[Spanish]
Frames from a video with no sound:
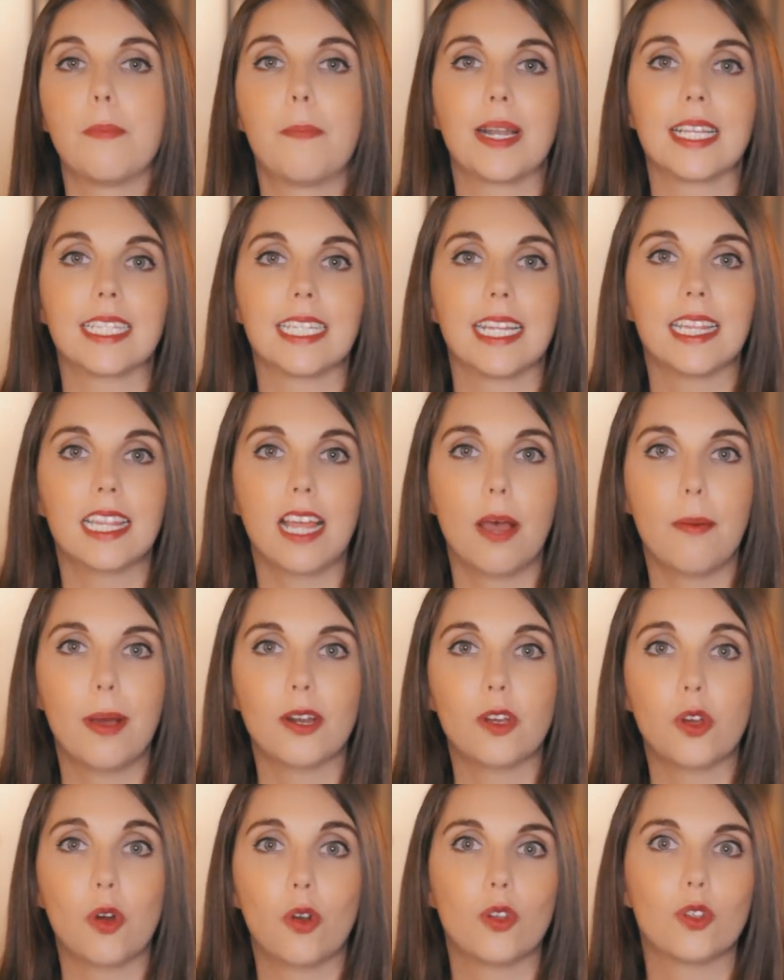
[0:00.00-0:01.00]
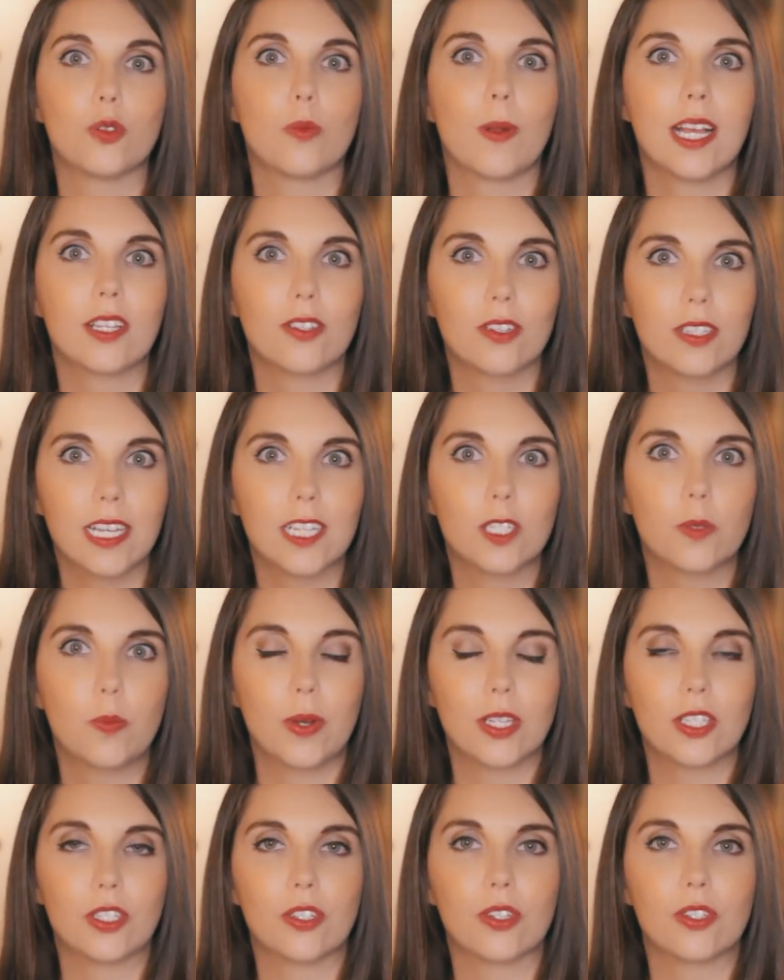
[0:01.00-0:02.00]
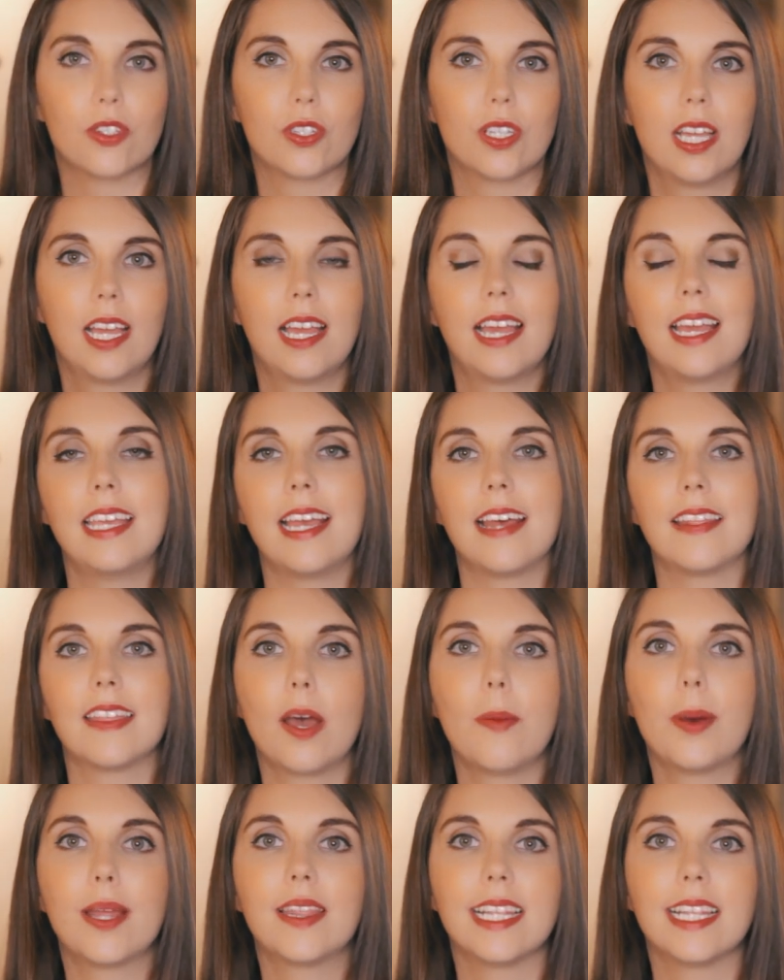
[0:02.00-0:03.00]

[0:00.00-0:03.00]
presentaban con los brazos expuestos y andaban